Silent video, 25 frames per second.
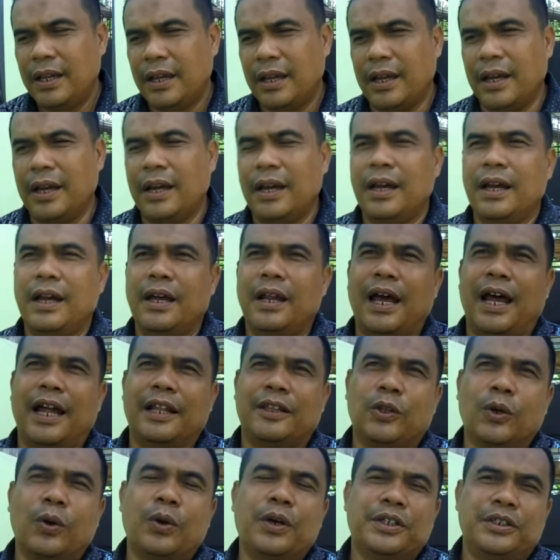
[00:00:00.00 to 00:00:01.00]
uh,
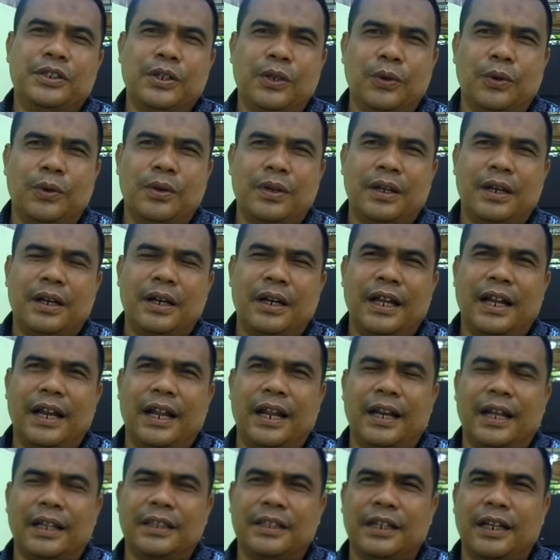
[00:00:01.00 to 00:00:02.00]
atau gejuluk dan
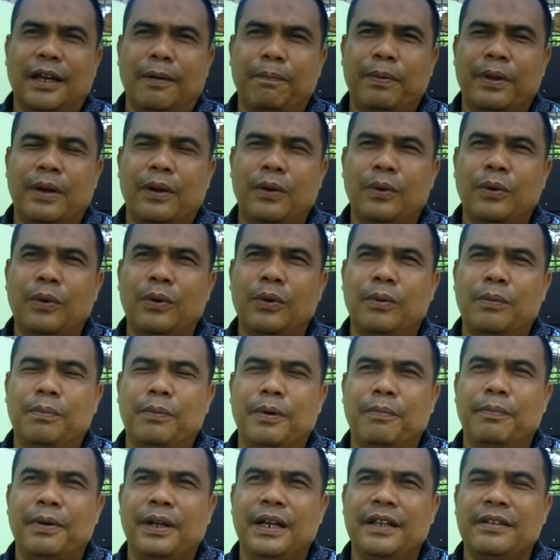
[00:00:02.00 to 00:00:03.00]
anda tidak perlu
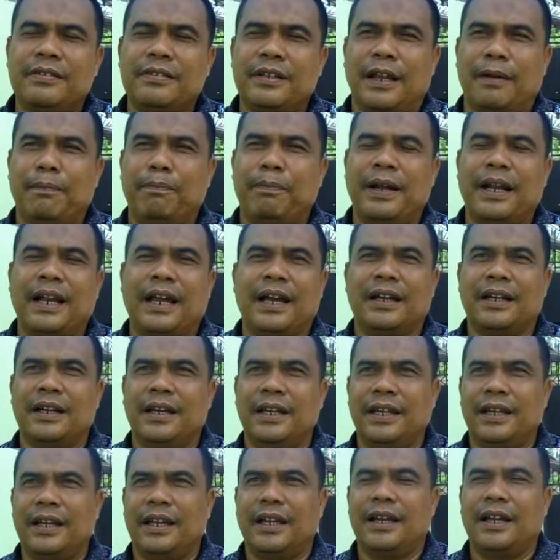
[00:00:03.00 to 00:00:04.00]
membeli senapan
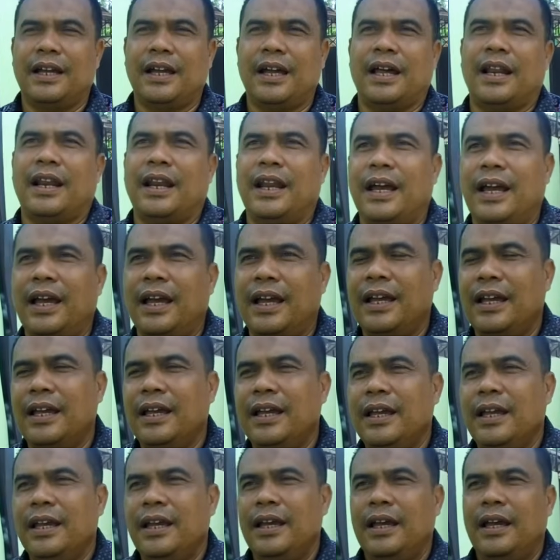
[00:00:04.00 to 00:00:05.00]
angklik karena
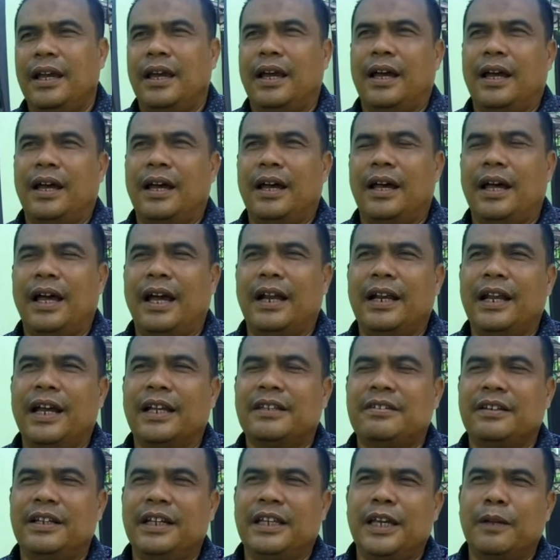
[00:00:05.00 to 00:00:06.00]
uh,
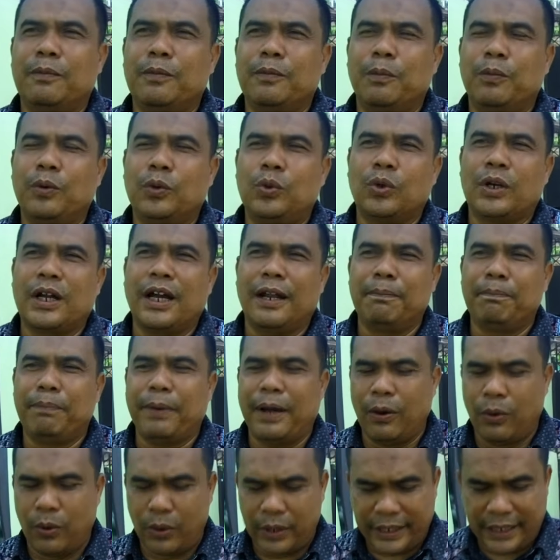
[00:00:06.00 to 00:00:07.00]
anda sedikit membutuhkan
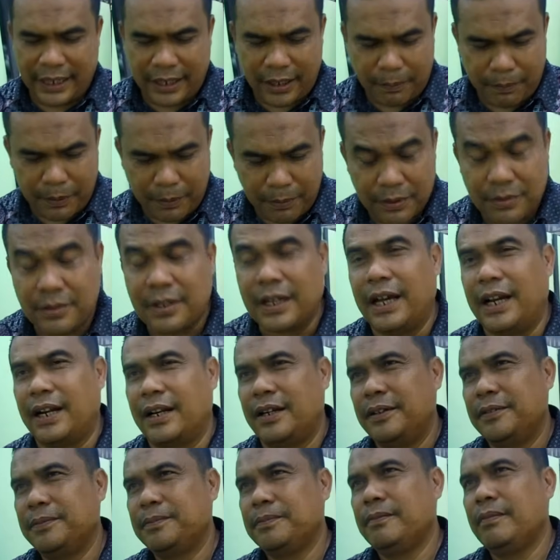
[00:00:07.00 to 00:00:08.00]
power yang lebih besar.
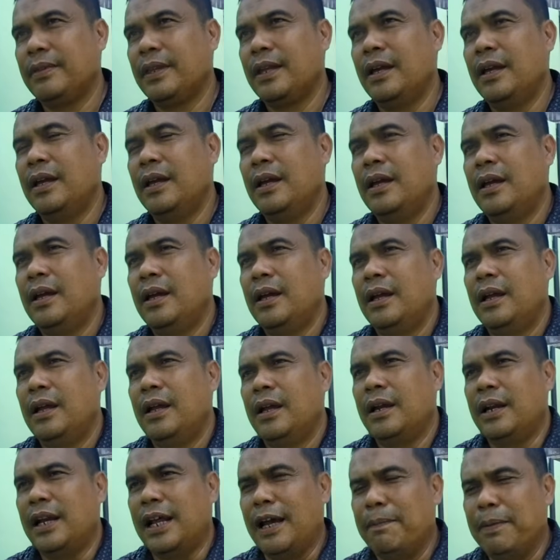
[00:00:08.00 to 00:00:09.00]

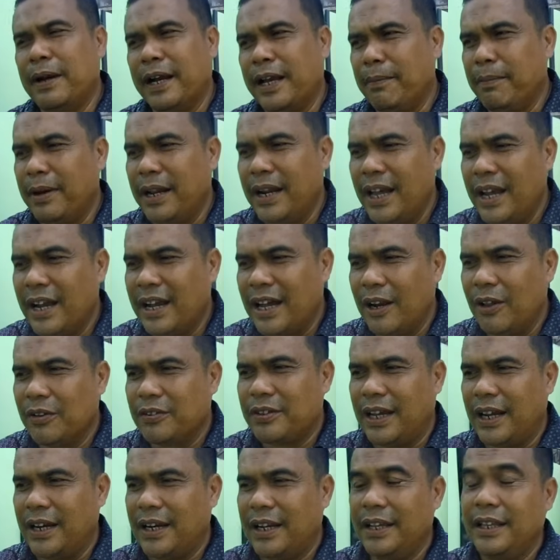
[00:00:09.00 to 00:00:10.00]
Nah, bagaimana kalau
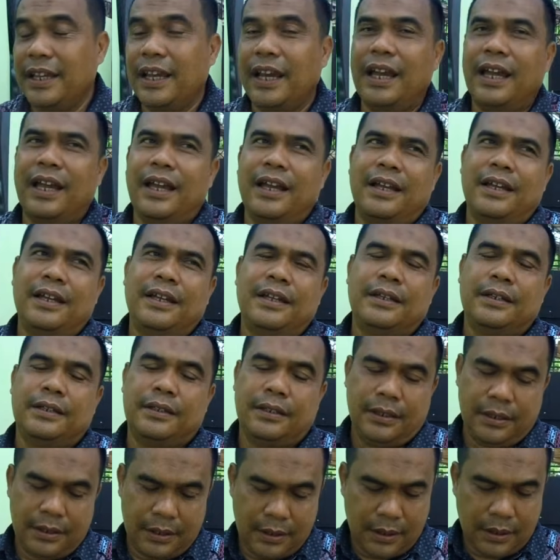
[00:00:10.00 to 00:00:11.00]
seandainya
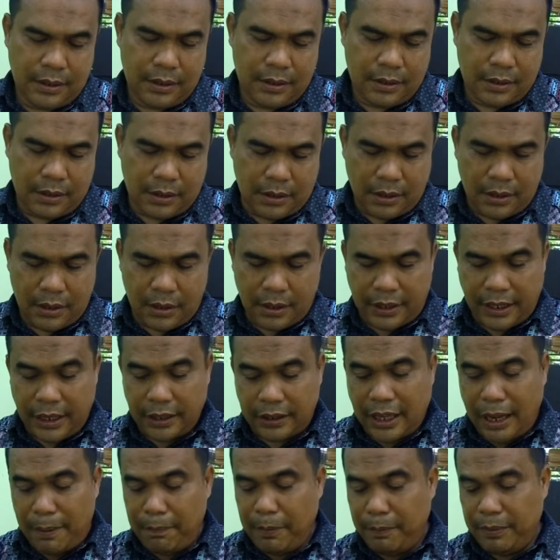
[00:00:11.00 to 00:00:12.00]
uh,
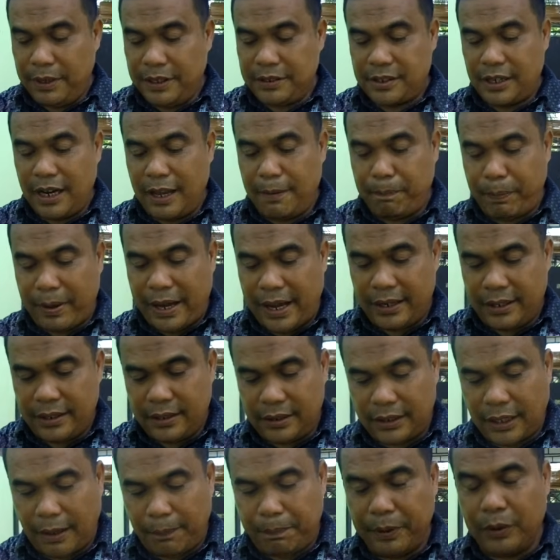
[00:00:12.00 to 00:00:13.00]
kita membeli
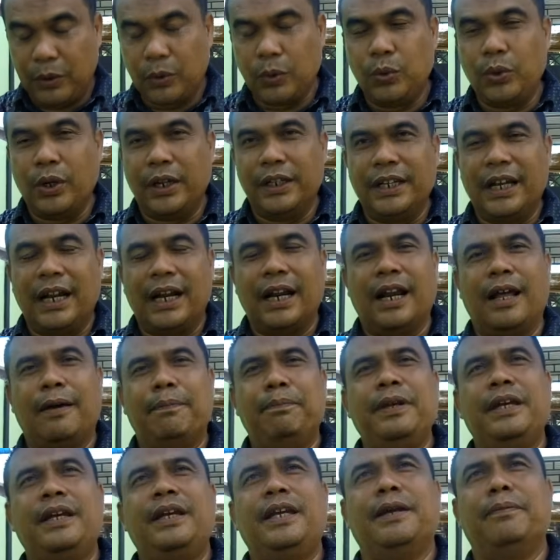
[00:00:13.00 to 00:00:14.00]
senapan tapi tujuannya adalah
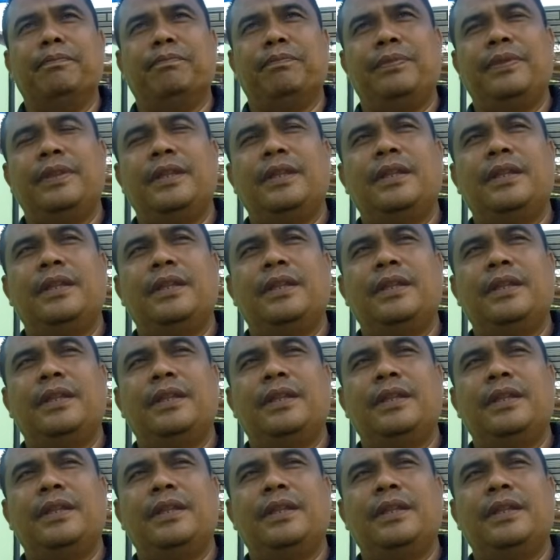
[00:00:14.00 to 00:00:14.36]
big game?